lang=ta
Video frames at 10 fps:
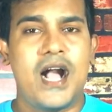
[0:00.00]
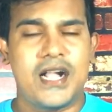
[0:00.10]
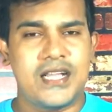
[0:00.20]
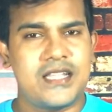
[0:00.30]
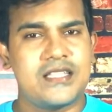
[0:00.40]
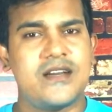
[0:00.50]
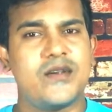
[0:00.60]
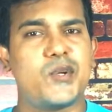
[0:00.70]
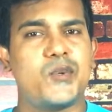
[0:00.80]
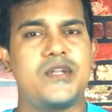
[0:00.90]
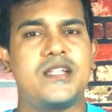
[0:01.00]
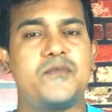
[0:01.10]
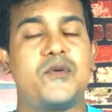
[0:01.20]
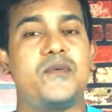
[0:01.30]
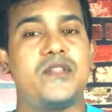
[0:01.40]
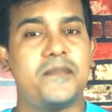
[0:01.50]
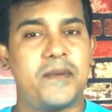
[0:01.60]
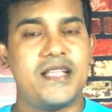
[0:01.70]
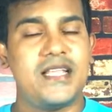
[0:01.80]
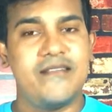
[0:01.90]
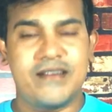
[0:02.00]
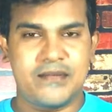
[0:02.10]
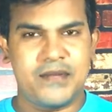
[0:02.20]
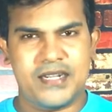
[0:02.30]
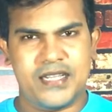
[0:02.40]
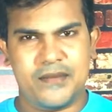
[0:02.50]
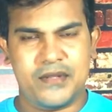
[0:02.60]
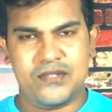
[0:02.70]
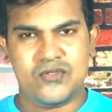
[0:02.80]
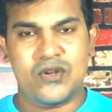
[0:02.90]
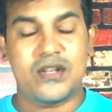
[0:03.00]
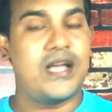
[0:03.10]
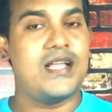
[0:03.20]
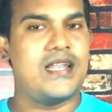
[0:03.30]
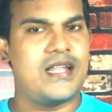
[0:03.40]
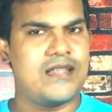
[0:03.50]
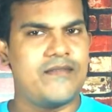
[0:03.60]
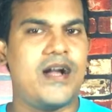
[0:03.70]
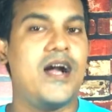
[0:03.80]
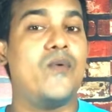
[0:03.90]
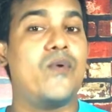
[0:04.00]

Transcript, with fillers: அங்கேருந்து அவரை கூட்டிகிட்டு போகும்போது பையன் வரமாட்டேன் அப்படின்னு சொல்கிறான் இல்லை நீ வா